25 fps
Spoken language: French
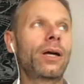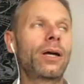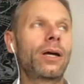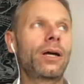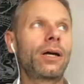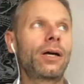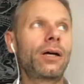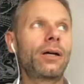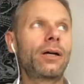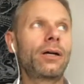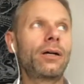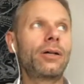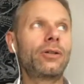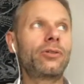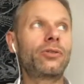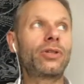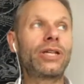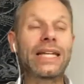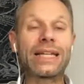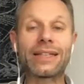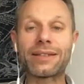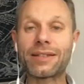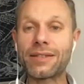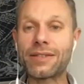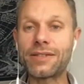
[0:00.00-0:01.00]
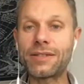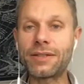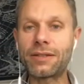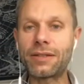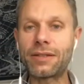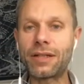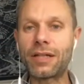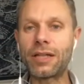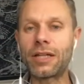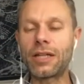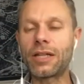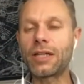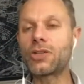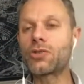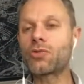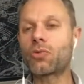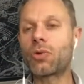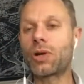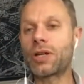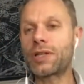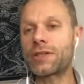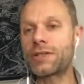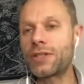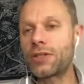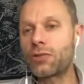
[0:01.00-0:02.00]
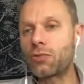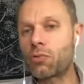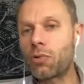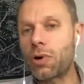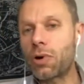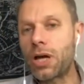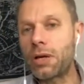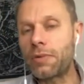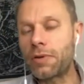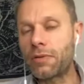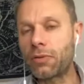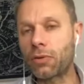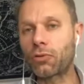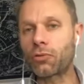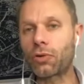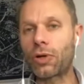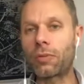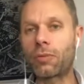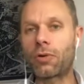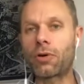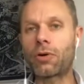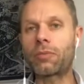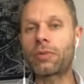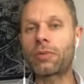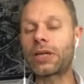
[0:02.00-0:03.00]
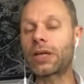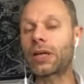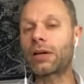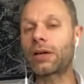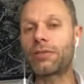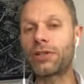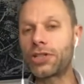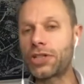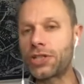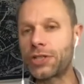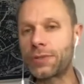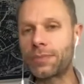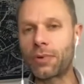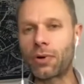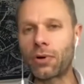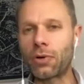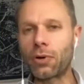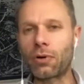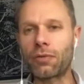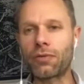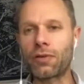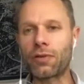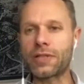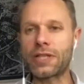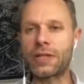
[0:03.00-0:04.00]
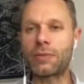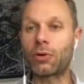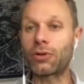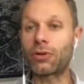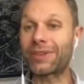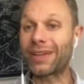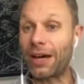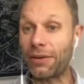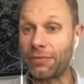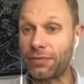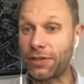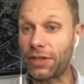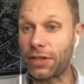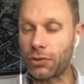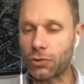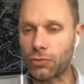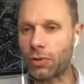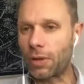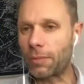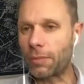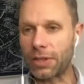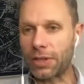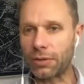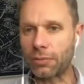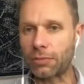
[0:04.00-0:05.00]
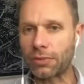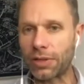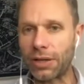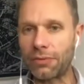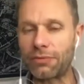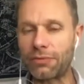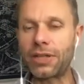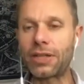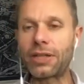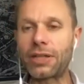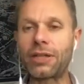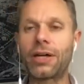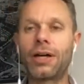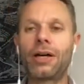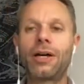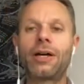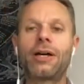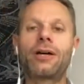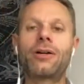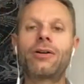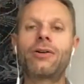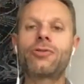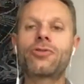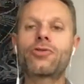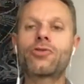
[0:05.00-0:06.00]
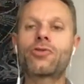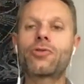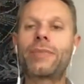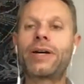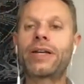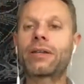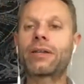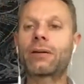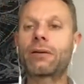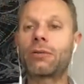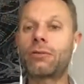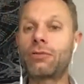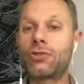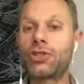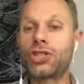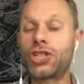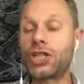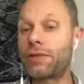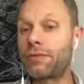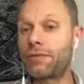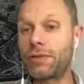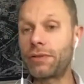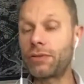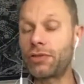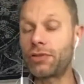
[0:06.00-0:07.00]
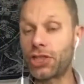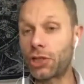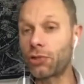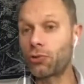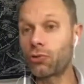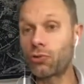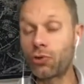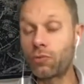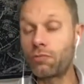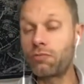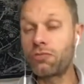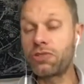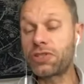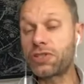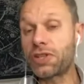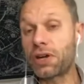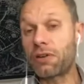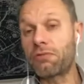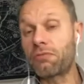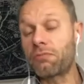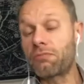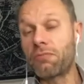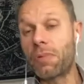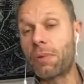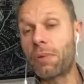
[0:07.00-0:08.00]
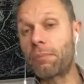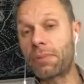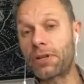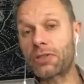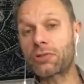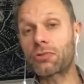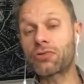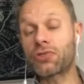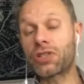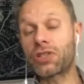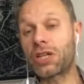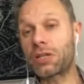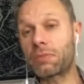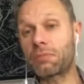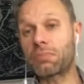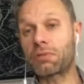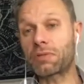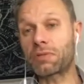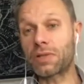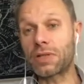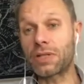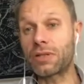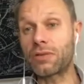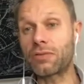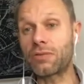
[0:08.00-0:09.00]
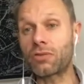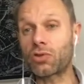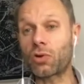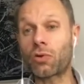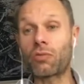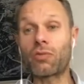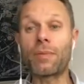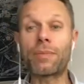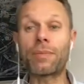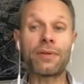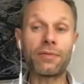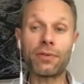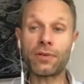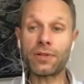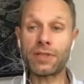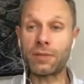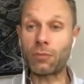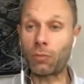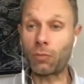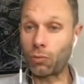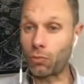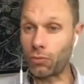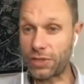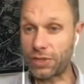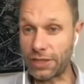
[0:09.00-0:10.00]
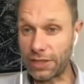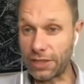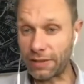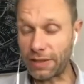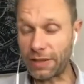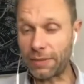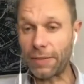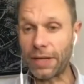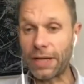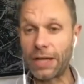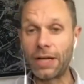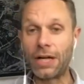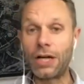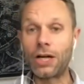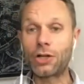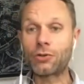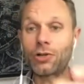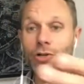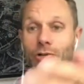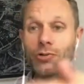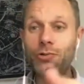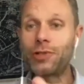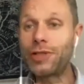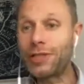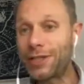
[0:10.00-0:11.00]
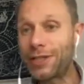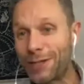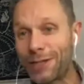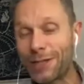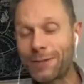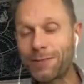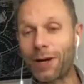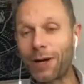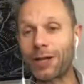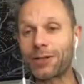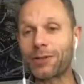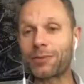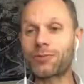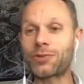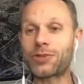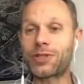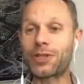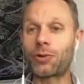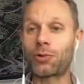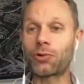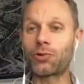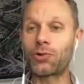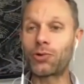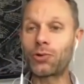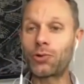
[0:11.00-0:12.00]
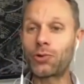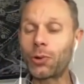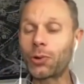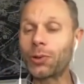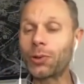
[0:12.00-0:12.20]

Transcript: euh, d'électricité. Ils ont un site web éventuellement, mais ils réfléchissent pas encore forcément trafic, tu vois, par exemple trafic. Mmh euh, se mettre une chaîne, une chaîne YouTube, ils savent même pas ce que c'est, ils n'en voient pas forcément l'utilité. Toi, tu l'utilises par exemple, je sais, dans le judo.